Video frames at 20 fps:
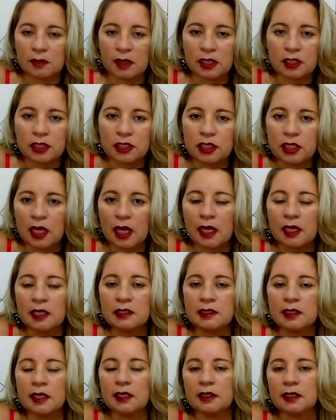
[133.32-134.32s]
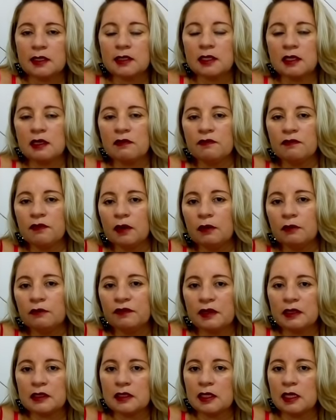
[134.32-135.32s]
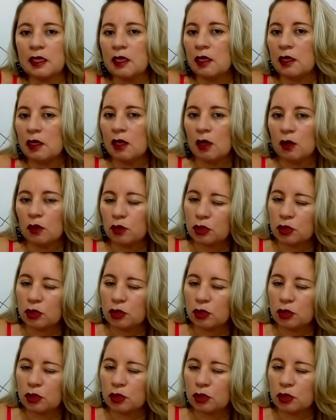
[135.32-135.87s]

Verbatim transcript: de magia, receitas que vão fazer